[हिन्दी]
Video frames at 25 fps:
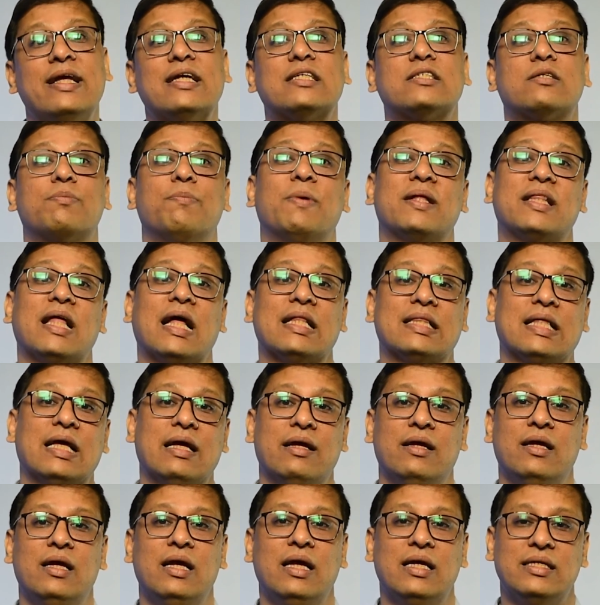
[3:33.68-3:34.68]
रिस्क बताता
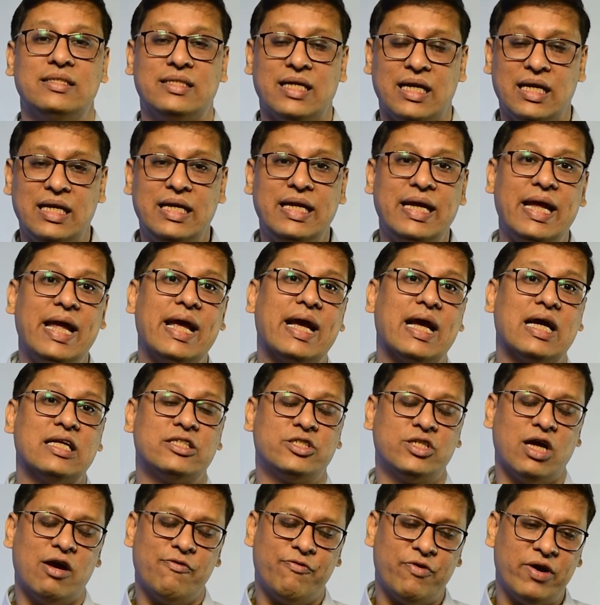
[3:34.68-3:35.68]
है जनरली एक
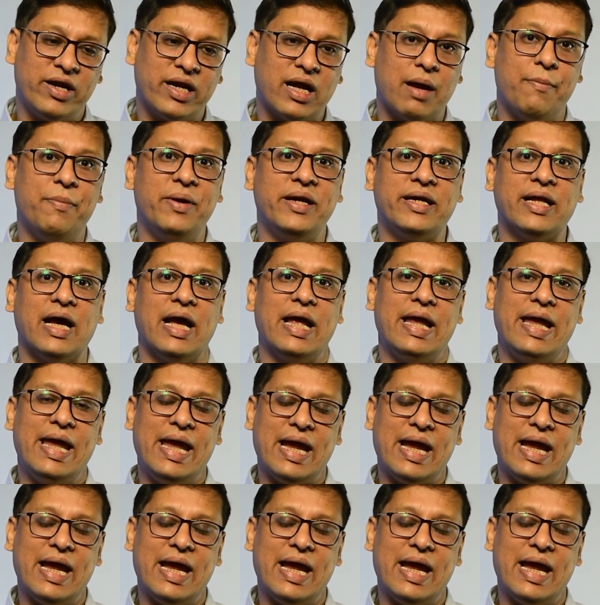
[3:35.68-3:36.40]
अच्छा फंड का बीटा